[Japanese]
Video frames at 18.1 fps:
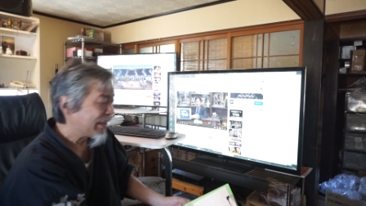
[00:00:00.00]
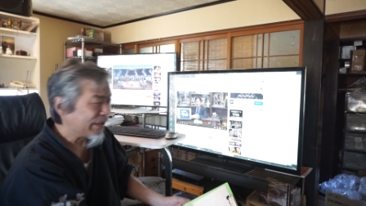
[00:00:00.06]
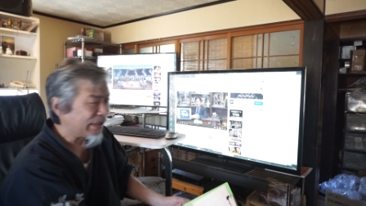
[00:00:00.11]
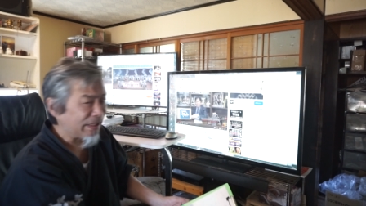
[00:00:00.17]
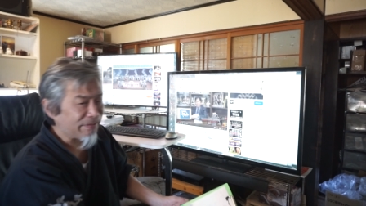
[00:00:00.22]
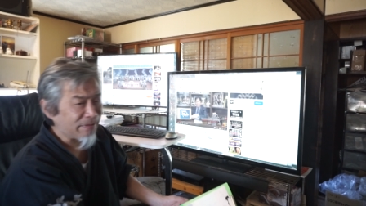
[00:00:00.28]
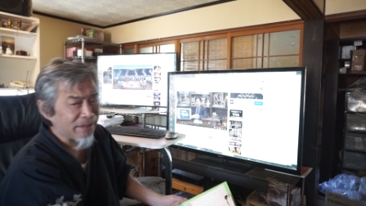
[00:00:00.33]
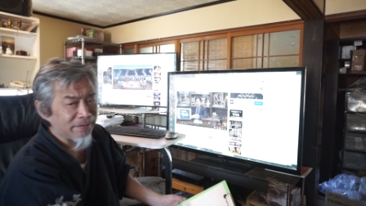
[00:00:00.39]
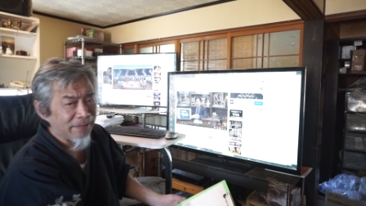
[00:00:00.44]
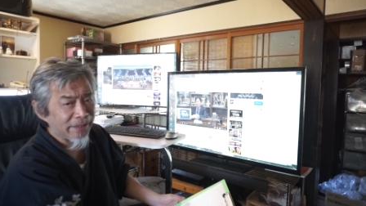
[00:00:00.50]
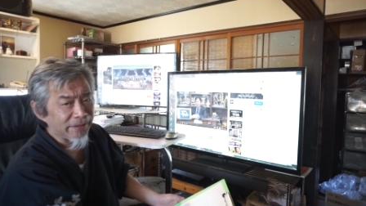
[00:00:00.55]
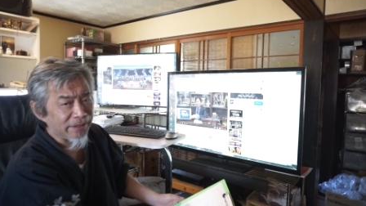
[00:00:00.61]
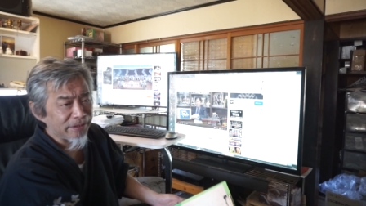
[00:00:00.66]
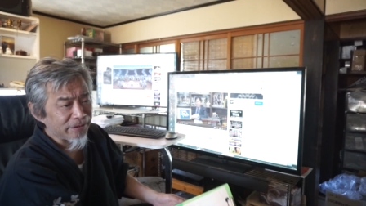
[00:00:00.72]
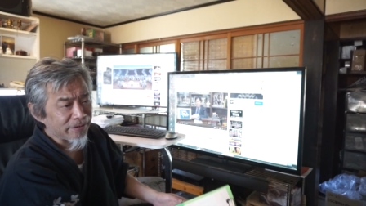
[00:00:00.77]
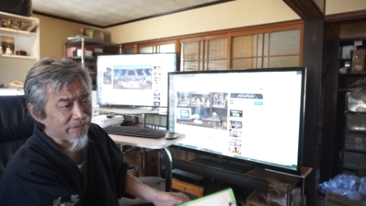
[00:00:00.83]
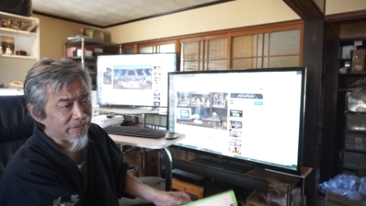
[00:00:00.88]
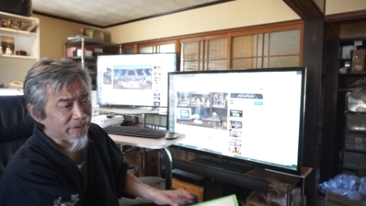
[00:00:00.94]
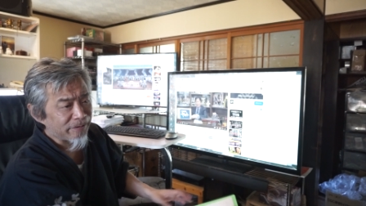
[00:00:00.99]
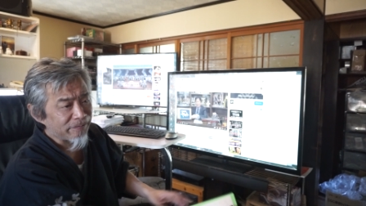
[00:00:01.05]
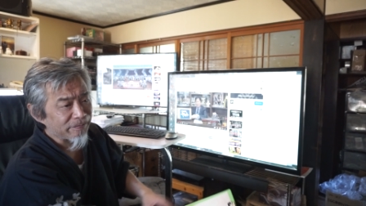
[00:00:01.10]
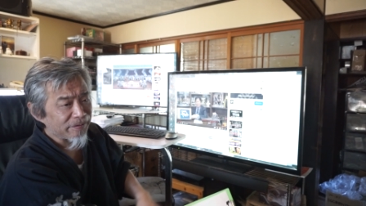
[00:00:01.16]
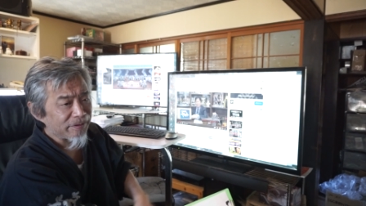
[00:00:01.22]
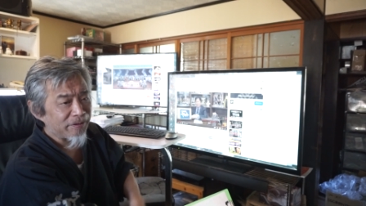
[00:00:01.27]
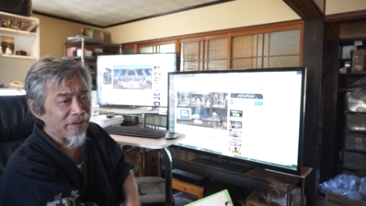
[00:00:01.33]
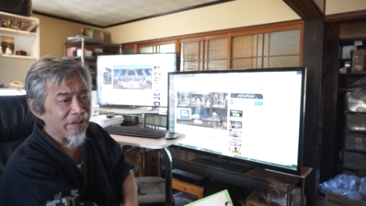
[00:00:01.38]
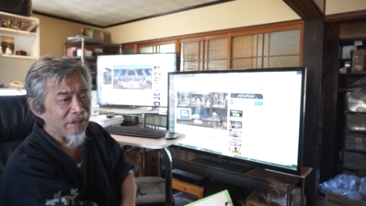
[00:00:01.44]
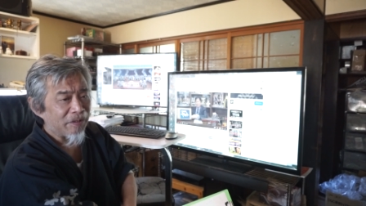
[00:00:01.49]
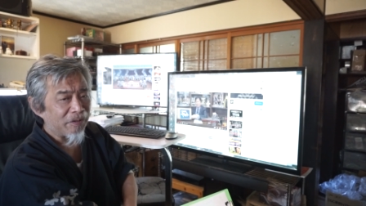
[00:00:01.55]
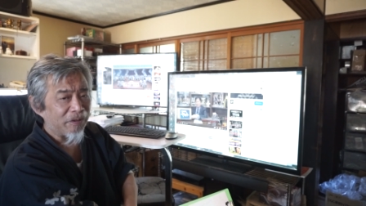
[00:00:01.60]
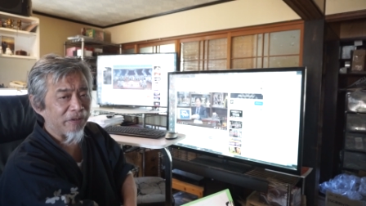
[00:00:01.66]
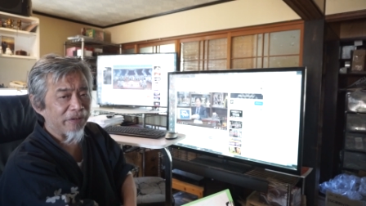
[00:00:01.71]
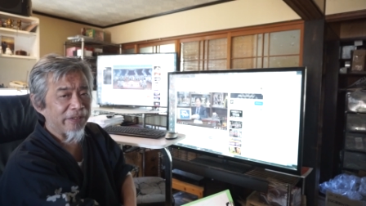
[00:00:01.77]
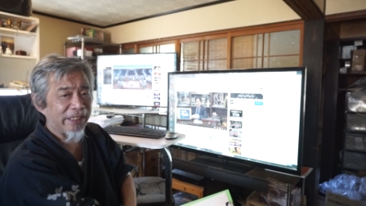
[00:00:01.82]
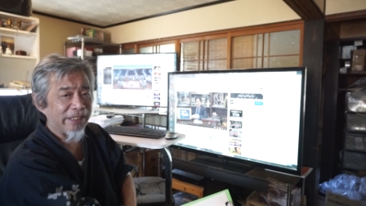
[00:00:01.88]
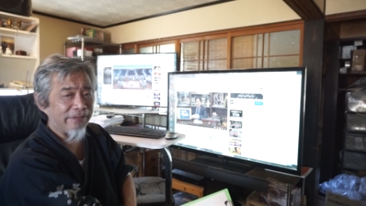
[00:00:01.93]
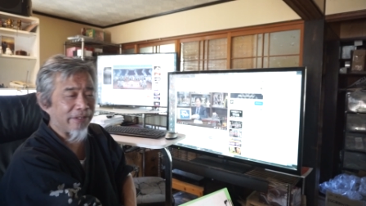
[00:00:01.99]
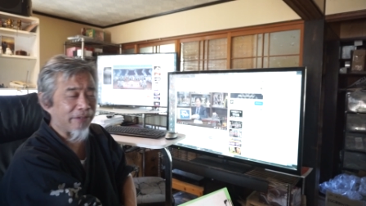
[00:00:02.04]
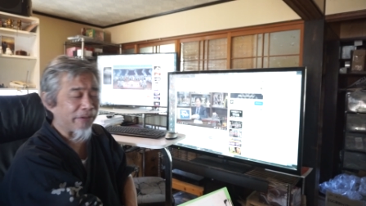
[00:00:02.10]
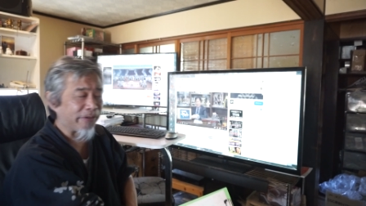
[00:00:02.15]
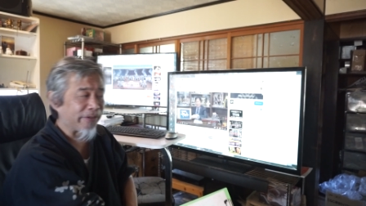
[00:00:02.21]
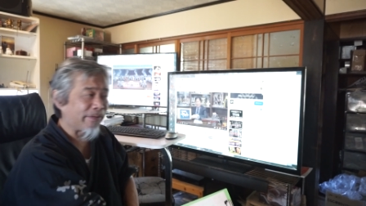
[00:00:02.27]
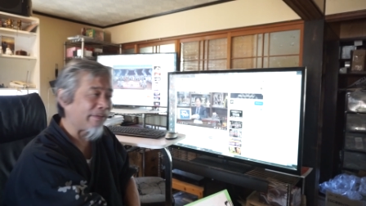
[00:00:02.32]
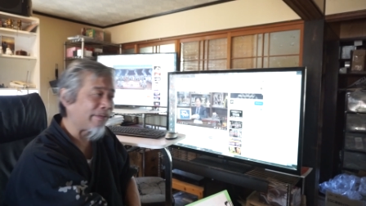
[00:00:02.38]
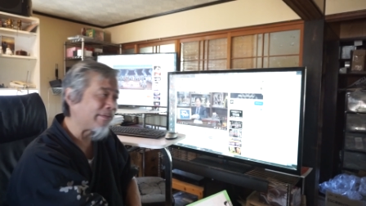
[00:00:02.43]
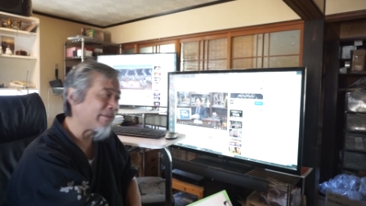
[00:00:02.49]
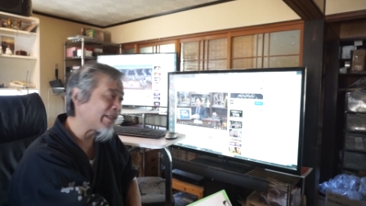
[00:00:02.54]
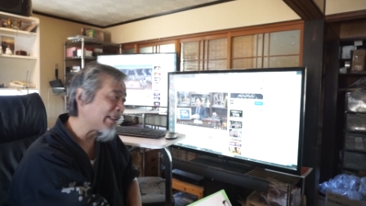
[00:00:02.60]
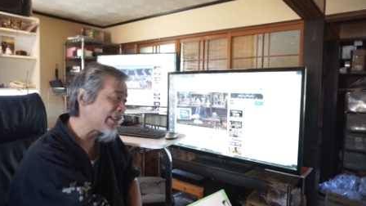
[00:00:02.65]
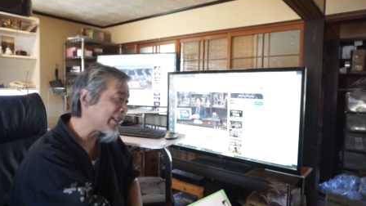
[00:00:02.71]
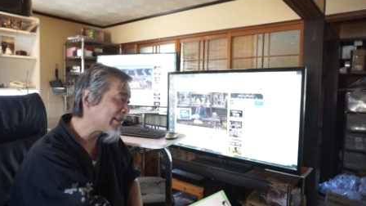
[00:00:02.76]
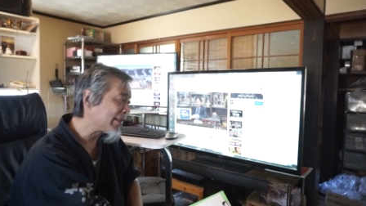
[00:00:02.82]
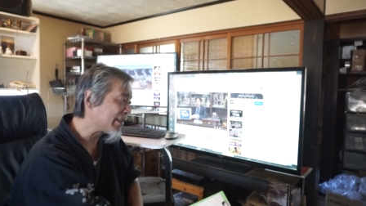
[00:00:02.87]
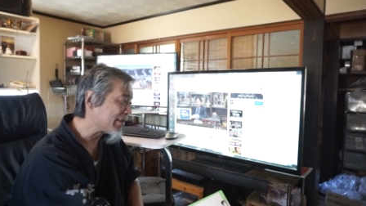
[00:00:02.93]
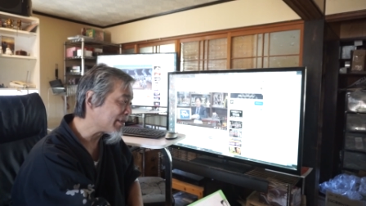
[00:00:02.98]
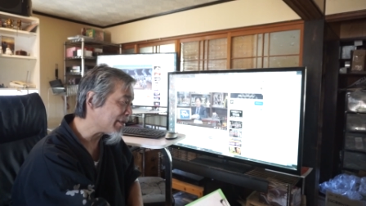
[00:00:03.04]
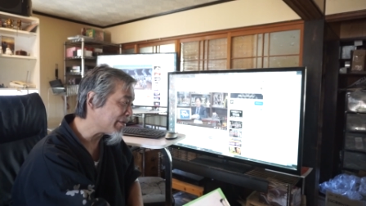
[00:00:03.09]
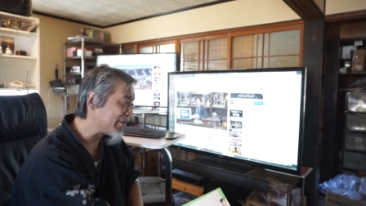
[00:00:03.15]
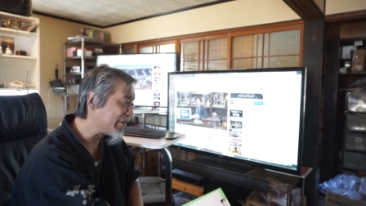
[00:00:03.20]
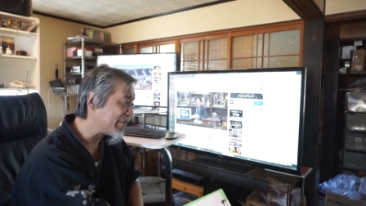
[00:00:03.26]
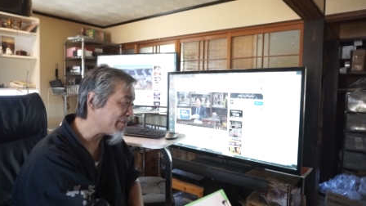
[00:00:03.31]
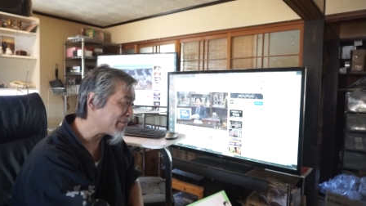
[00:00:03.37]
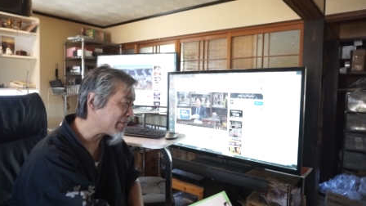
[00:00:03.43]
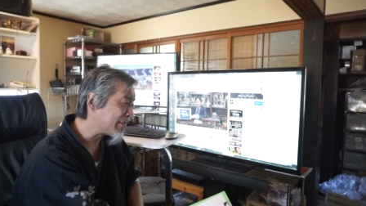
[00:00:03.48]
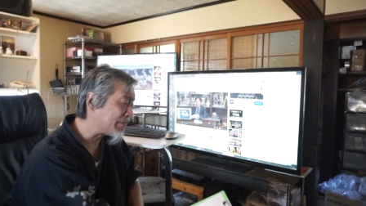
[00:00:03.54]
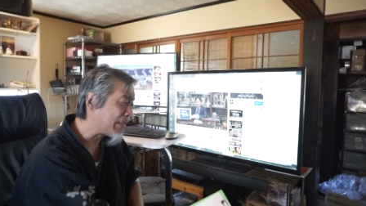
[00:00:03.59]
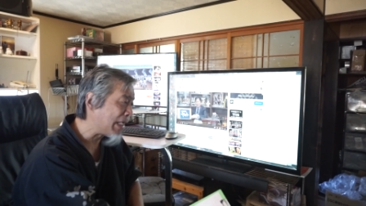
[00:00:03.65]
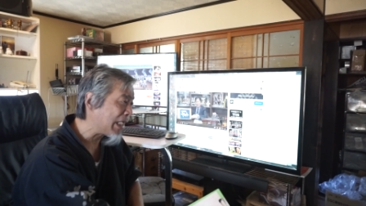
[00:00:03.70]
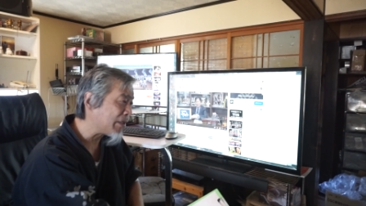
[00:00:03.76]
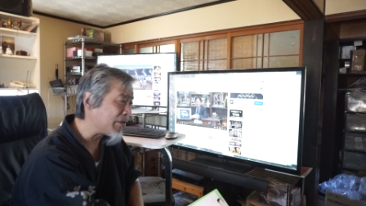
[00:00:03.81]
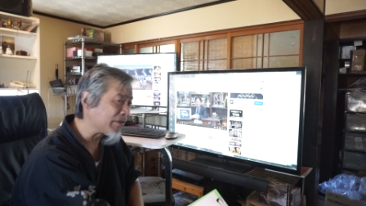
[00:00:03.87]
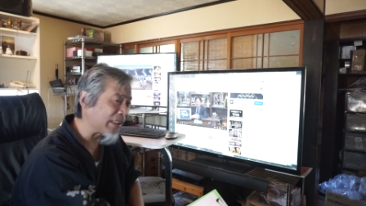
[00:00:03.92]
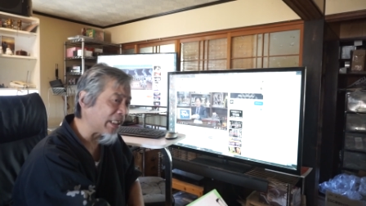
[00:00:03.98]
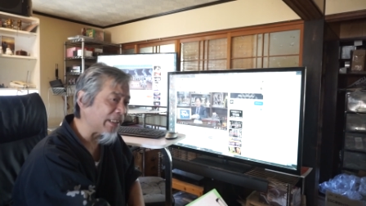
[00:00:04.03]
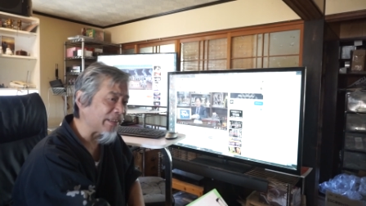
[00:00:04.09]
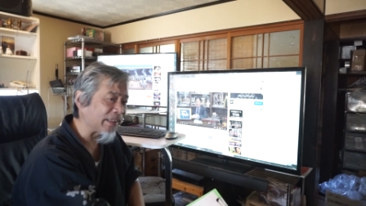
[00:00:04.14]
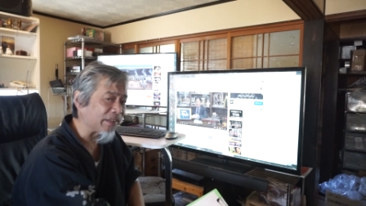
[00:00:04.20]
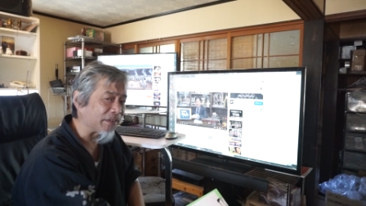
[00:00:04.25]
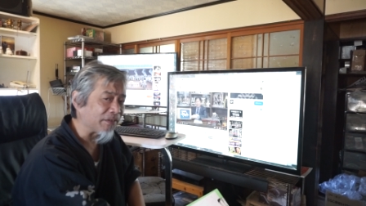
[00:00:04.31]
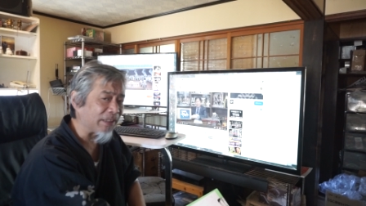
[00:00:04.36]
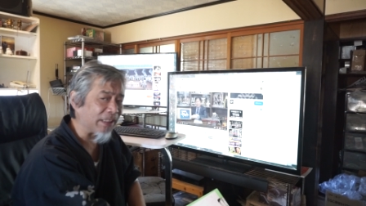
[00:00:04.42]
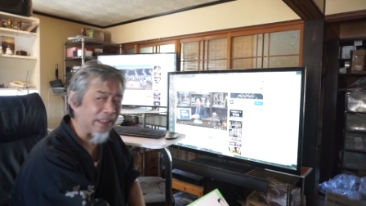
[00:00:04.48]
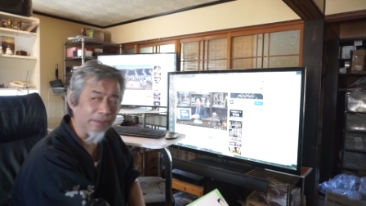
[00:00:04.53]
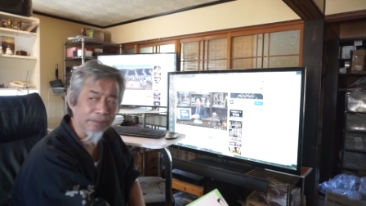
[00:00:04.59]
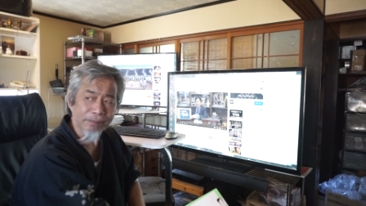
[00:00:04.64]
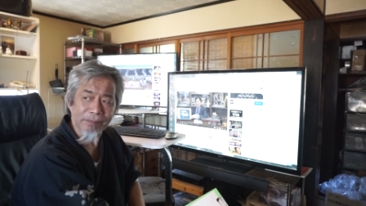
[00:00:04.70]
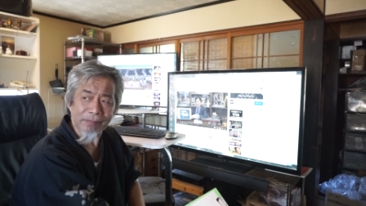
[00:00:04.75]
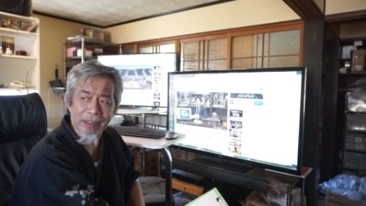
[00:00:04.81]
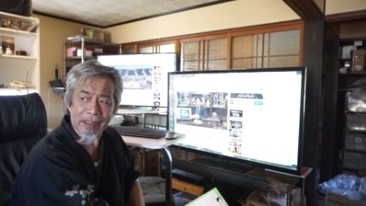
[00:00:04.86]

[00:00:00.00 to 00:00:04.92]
デビルマンっていうのも本来は子供向けなんですけど魔王ダンテとか、